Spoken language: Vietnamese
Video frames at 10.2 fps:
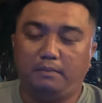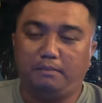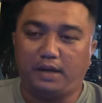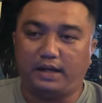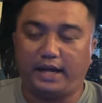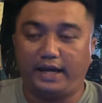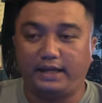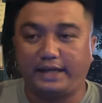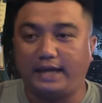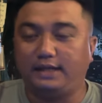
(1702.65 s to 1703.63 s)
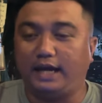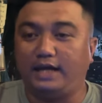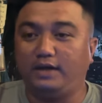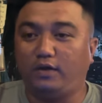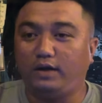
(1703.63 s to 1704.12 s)
mà nghe các
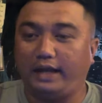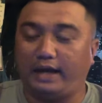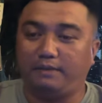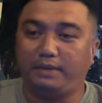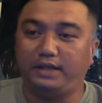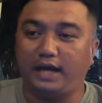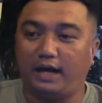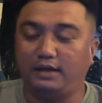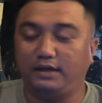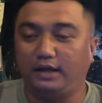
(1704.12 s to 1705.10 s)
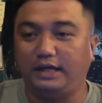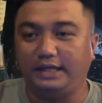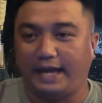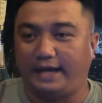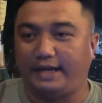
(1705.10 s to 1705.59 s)
vị nói là bây giờ những cái
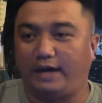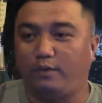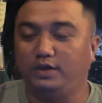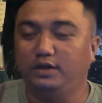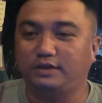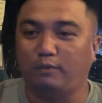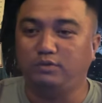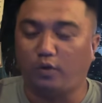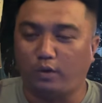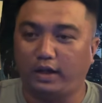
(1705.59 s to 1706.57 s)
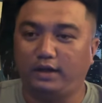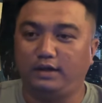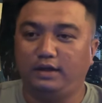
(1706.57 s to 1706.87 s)
nhà nào ở trước cổng chùa đó